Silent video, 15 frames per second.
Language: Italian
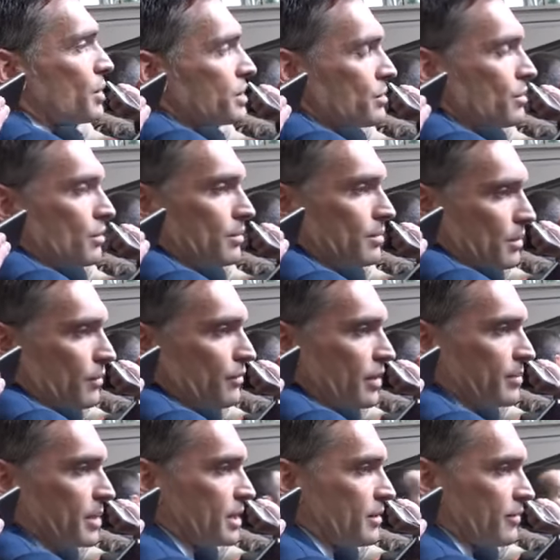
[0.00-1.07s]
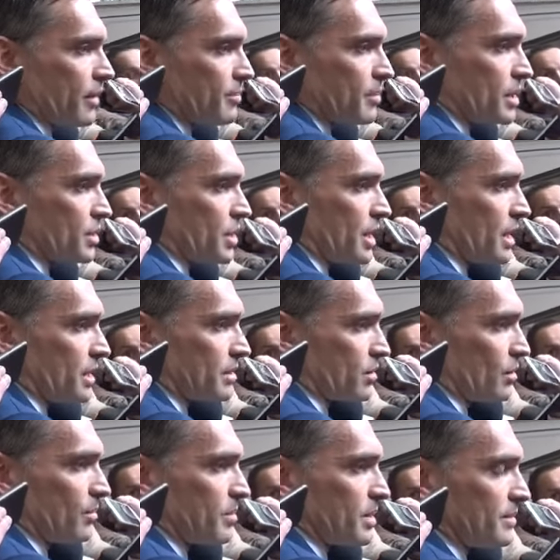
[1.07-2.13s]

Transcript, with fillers: questo ovviamente fa piacere. Stop.